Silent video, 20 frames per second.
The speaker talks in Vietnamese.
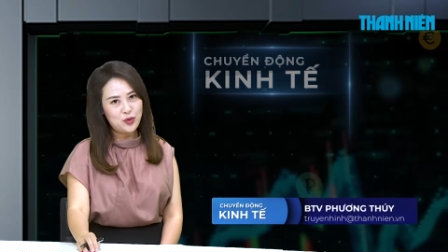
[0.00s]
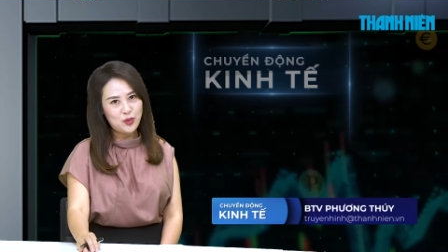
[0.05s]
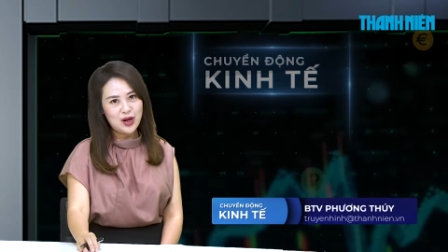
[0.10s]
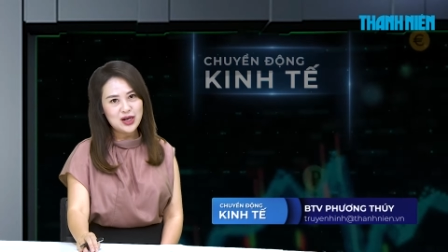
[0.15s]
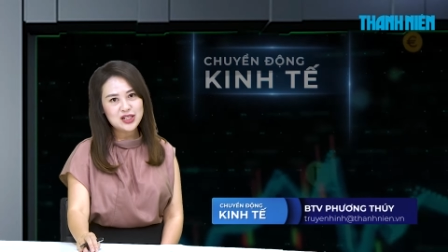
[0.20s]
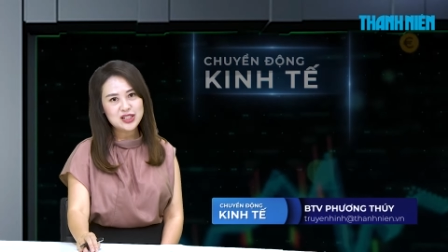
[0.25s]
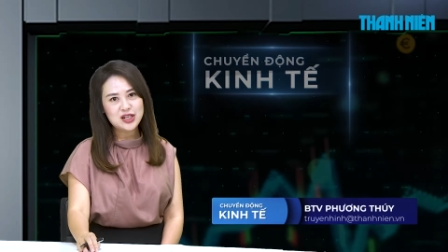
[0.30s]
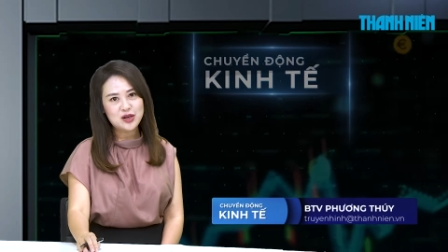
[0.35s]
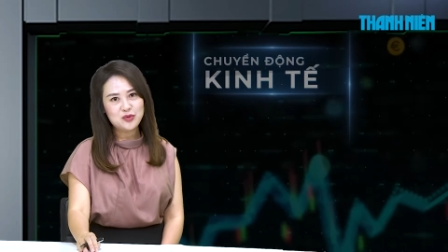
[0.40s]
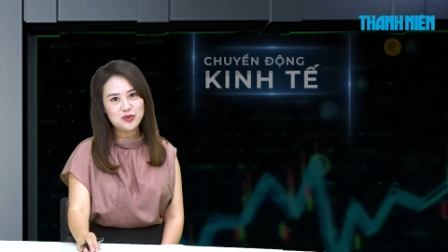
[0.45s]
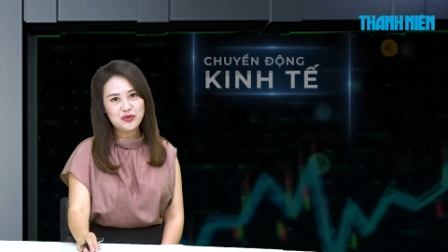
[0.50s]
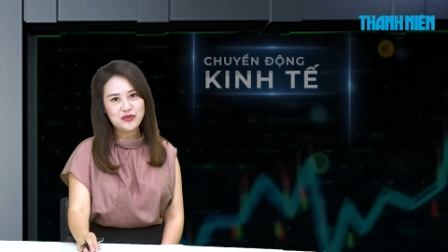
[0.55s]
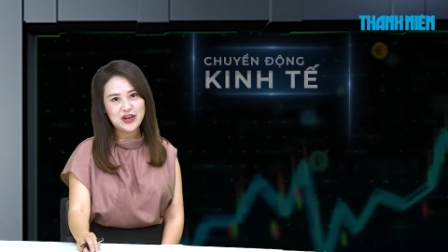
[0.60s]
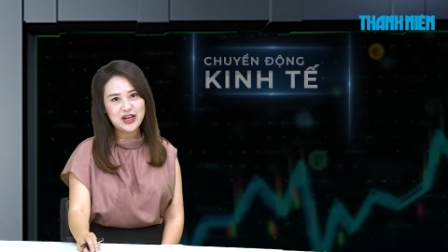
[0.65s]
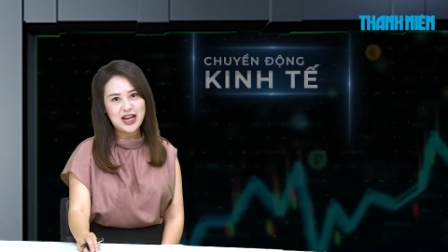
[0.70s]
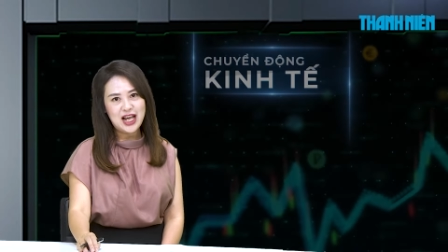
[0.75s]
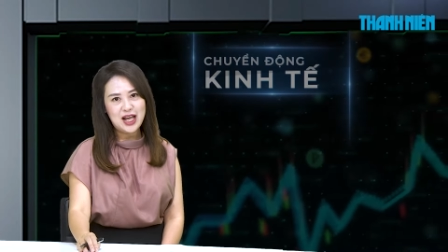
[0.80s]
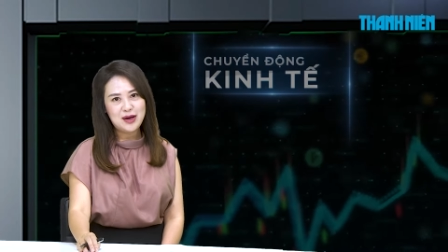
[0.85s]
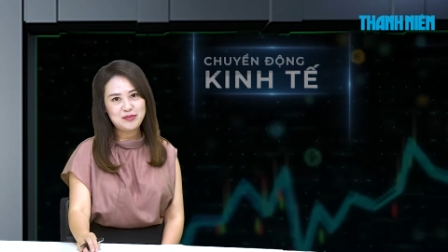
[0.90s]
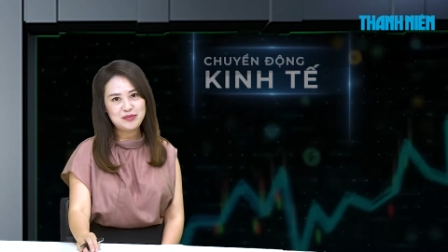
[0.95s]
quan trọng của Việt
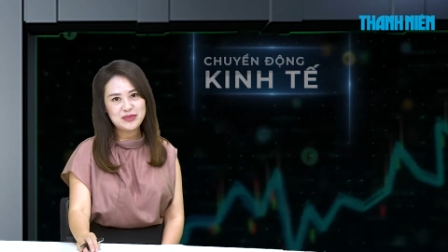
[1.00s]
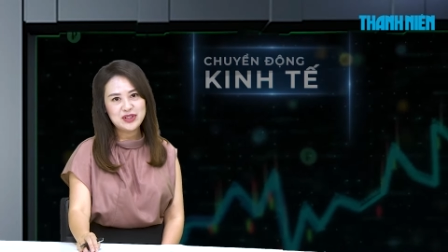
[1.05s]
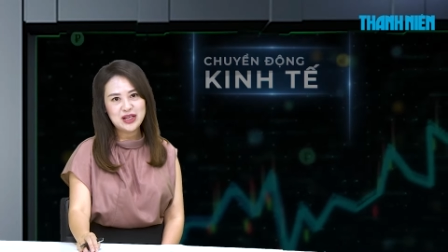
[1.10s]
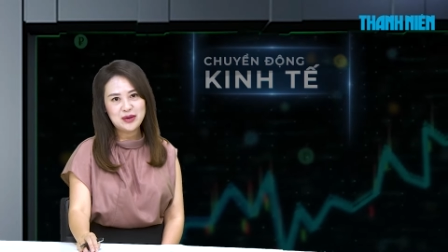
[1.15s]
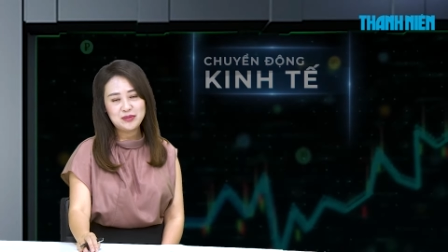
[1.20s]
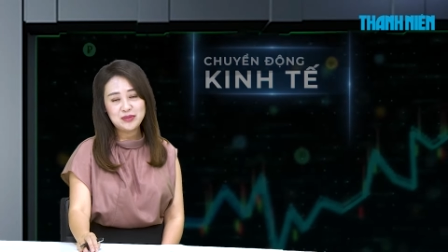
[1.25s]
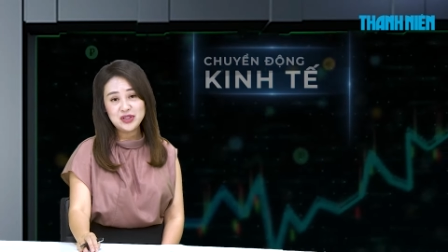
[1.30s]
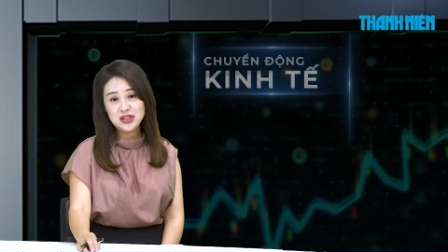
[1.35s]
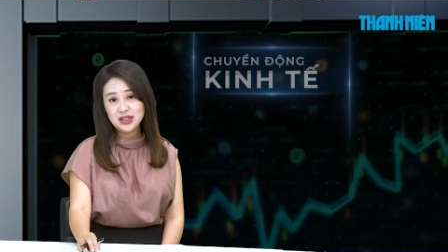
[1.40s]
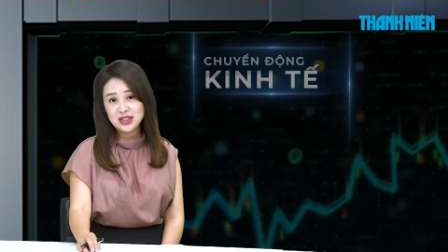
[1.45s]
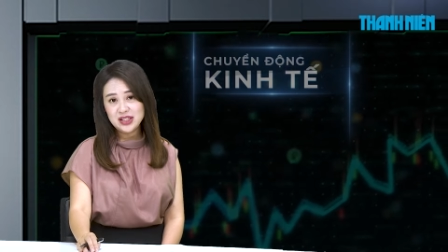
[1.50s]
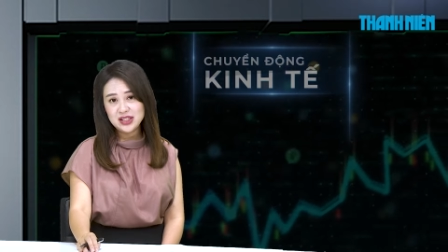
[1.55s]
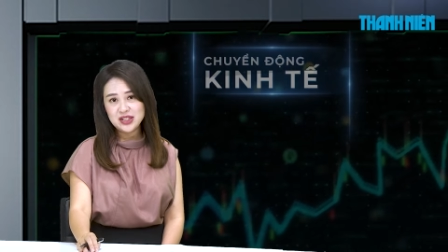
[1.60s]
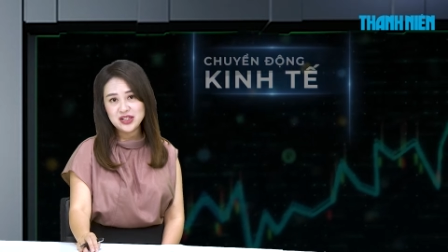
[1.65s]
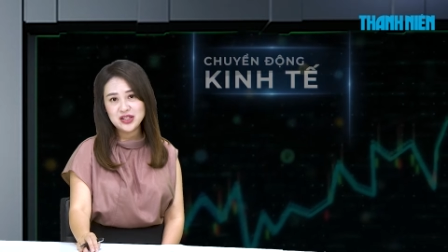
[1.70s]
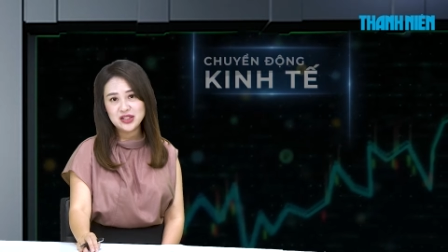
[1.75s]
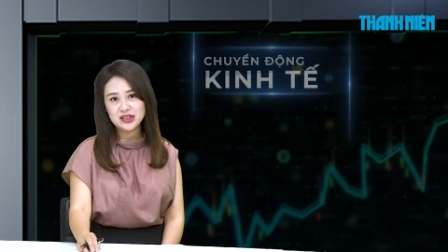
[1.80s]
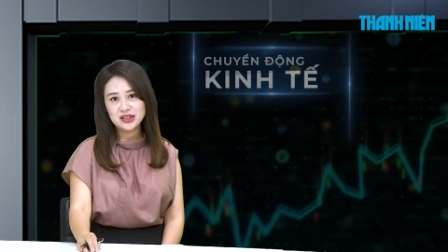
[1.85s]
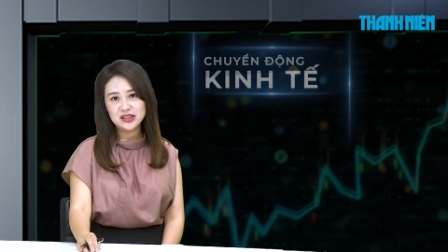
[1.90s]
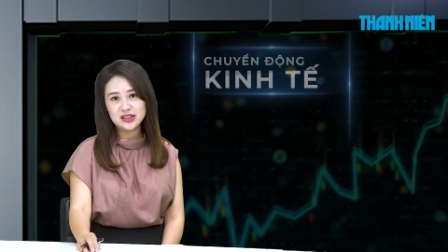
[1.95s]
Nam nhằm đưa thị
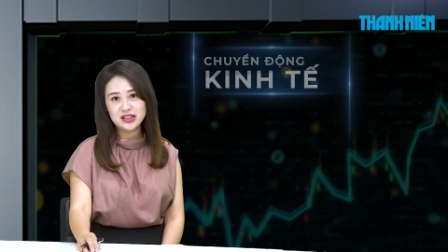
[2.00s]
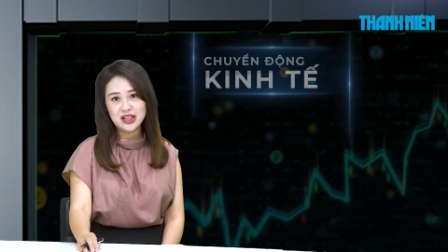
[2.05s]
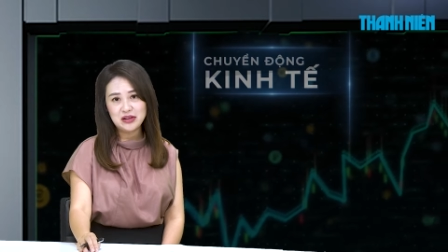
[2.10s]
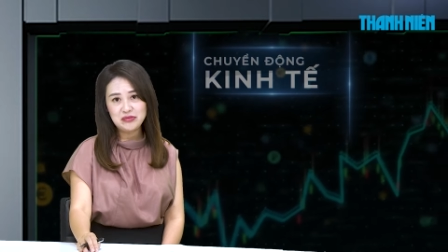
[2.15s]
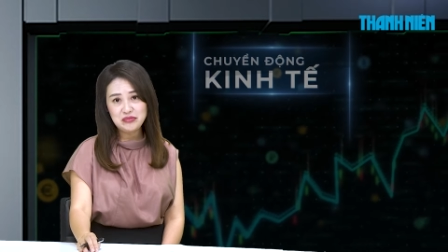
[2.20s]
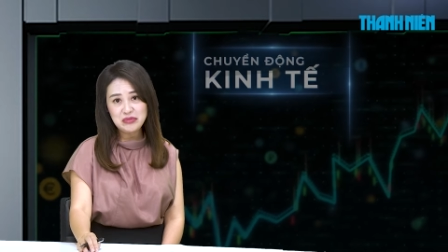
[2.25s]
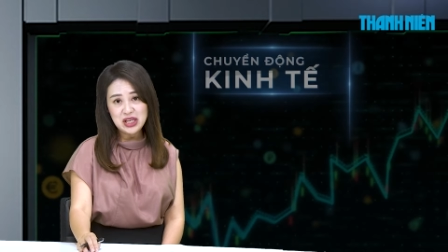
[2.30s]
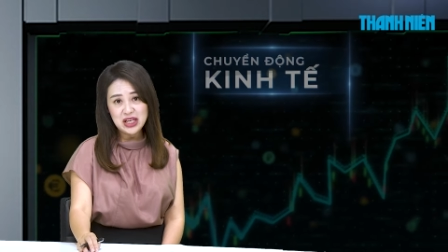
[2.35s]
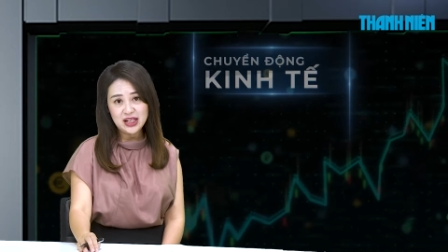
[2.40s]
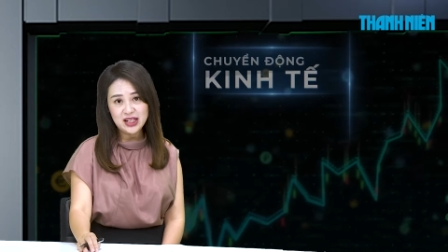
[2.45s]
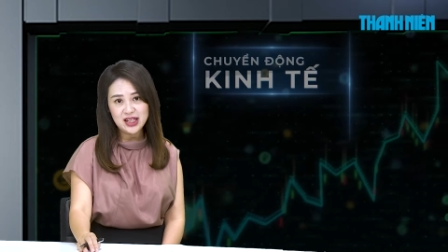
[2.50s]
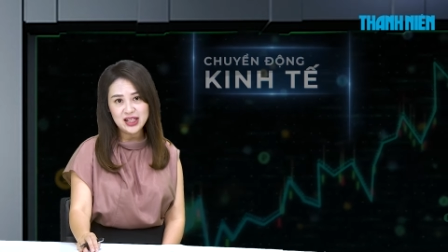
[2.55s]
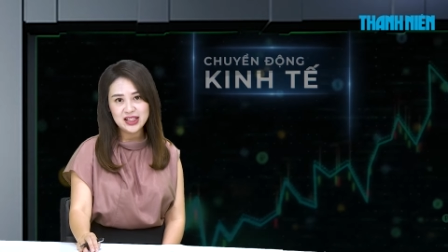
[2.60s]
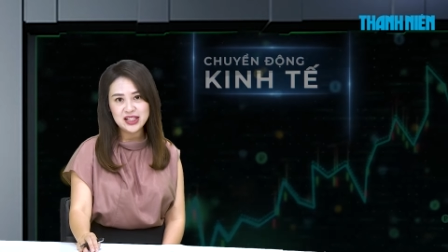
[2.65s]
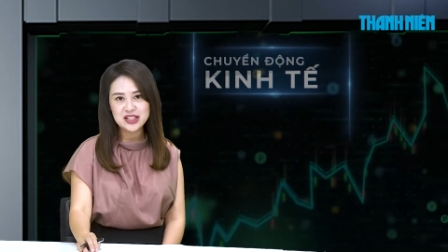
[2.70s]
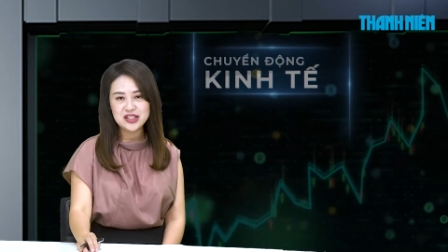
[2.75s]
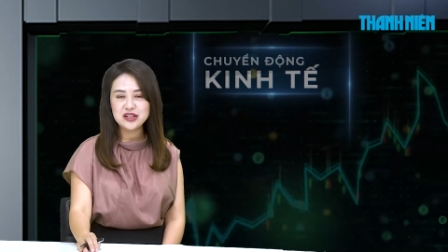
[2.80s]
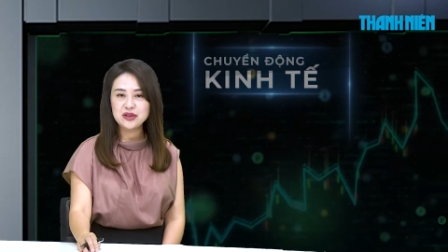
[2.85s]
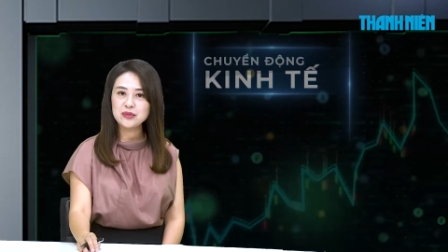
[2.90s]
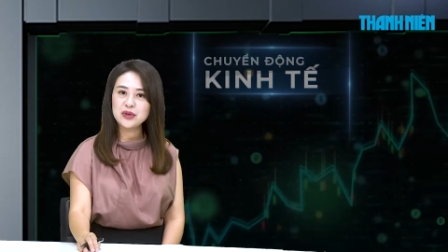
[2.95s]
trường từ cận biên lên thị
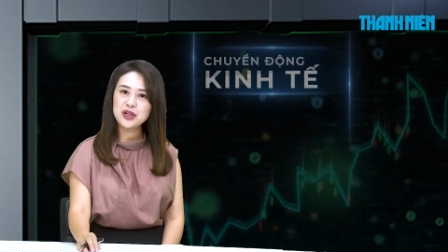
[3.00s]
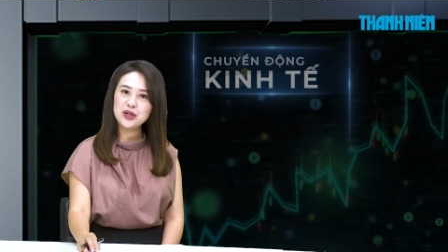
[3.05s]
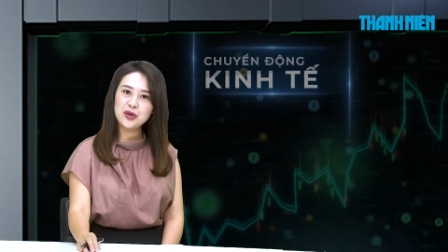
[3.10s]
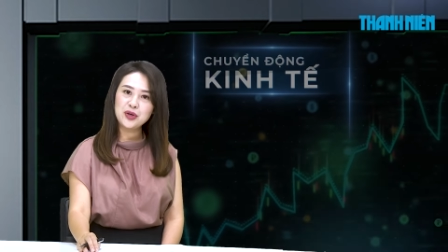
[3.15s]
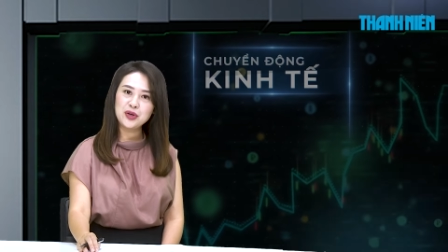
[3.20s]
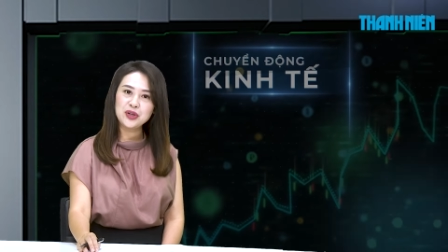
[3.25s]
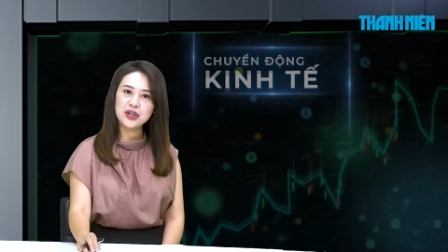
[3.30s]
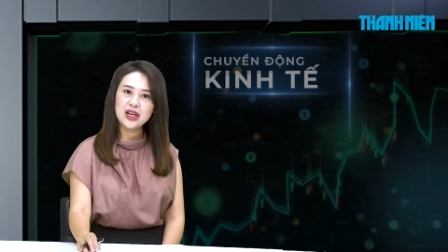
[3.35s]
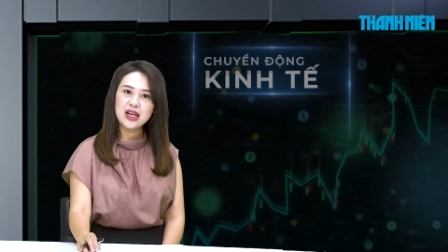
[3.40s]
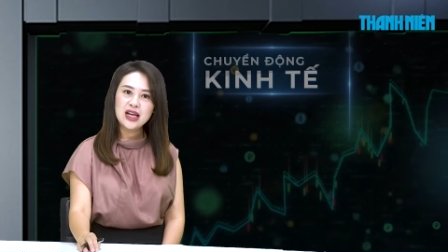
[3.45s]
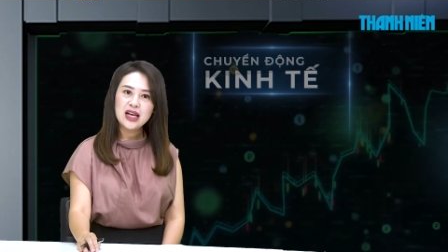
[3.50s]
trường mới nổi.